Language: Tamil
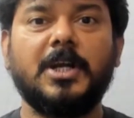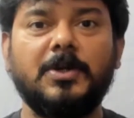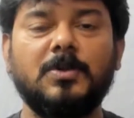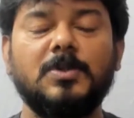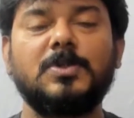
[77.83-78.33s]

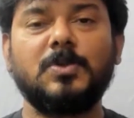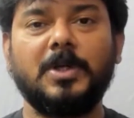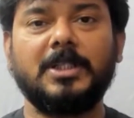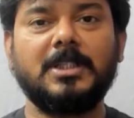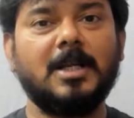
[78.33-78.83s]
ஆகிடும் ஸோ
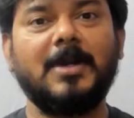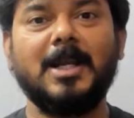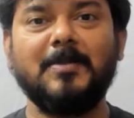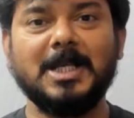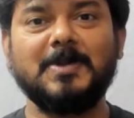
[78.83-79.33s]
இதுதான் நம்ம
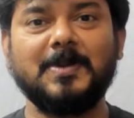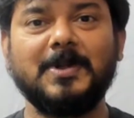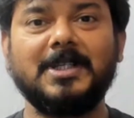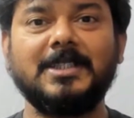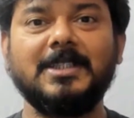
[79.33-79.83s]
எல்லாமே எக்ஸ்பெக்ட்
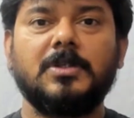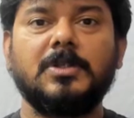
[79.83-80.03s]
பண்ணுறது